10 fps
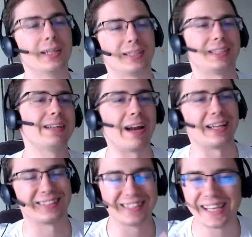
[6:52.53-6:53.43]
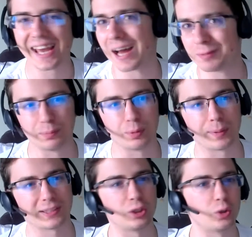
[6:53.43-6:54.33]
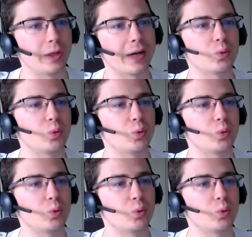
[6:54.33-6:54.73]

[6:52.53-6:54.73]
C'est voilà, c'est une guerre un petit peu particulière